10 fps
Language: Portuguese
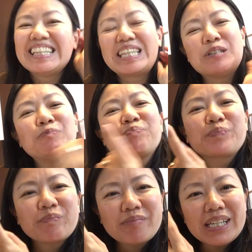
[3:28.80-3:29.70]
então,
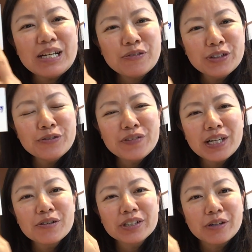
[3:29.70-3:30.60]
quando
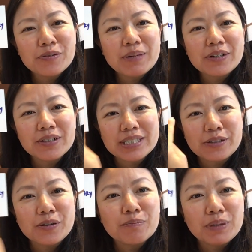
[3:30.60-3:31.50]
fala que alguma coisa é
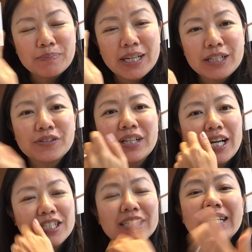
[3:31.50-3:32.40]
complimentary,
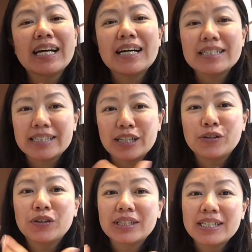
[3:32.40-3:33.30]
é de graça, é
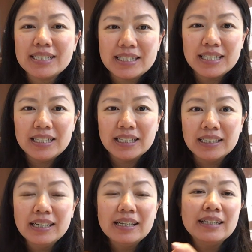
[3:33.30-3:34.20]
cortesia.
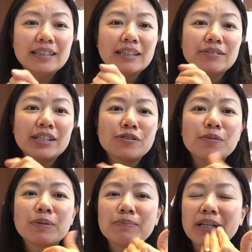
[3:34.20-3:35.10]
Então tem
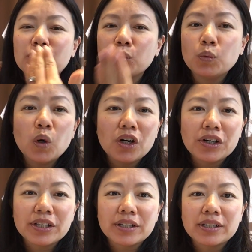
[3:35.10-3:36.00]
complimentary
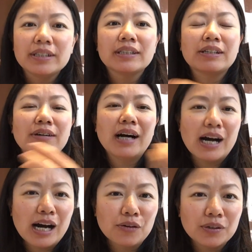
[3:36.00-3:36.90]
water, então a
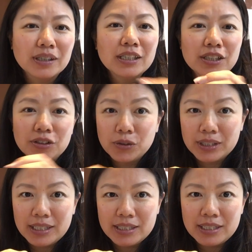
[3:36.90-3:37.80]
água
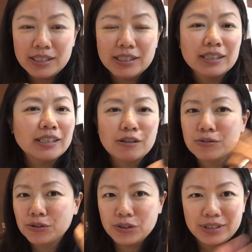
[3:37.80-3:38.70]
cortesia que
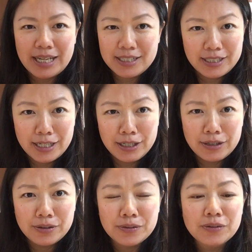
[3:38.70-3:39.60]
alguns hotéis
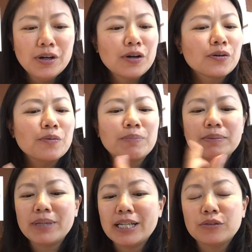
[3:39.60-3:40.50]
dão,
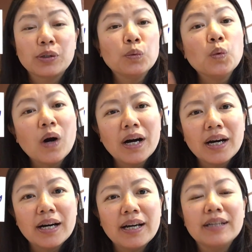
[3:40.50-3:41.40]
complimentary
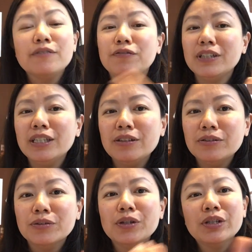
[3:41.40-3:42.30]
wine,
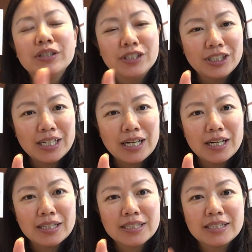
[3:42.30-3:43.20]
vinho de
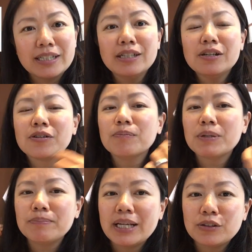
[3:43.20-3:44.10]
graça,
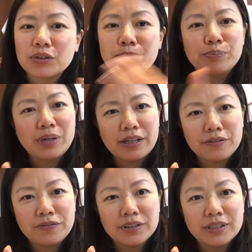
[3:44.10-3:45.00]
complimentary
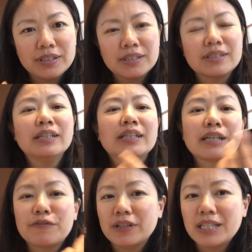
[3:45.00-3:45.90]
breakfast,
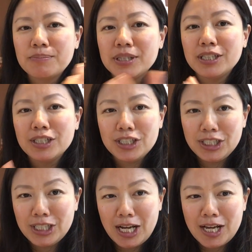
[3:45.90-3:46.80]
café da manhã
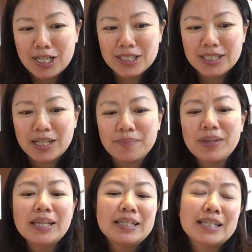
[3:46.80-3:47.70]
de graça
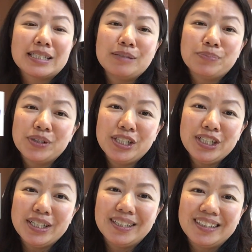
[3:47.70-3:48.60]
e assim por
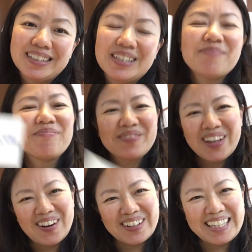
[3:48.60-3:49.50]
diante,
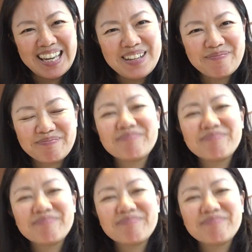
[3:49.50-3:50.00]
ok?